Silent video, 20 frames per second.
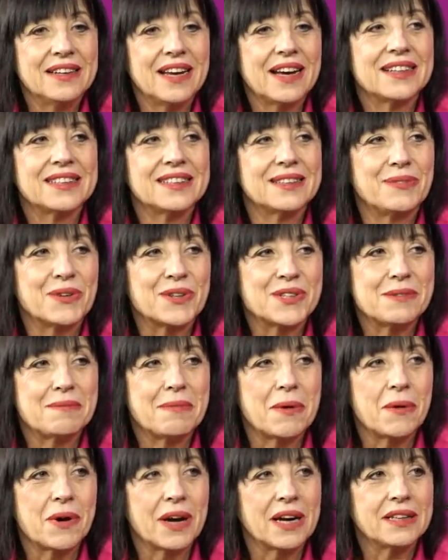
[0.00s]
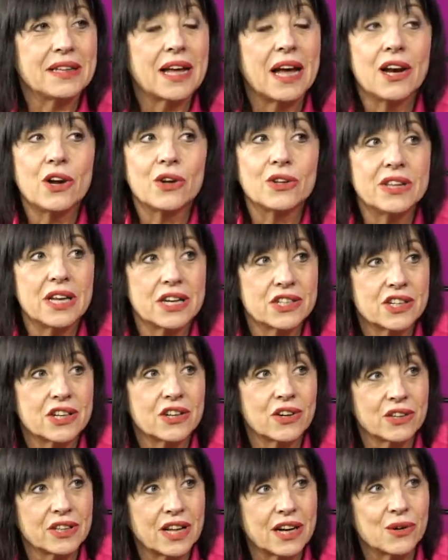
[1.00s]
Jak się posypał hejt, ale od
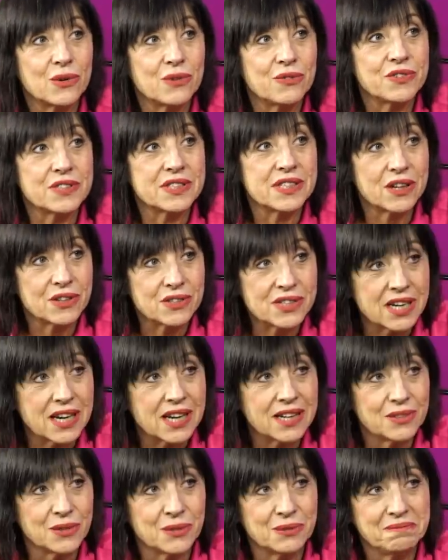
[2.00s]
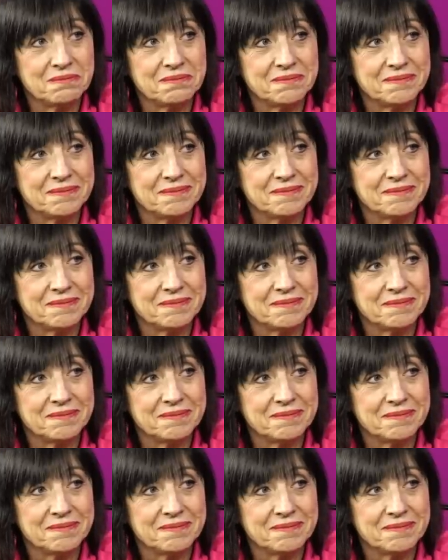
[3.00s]
naszych rodaków z oceanu.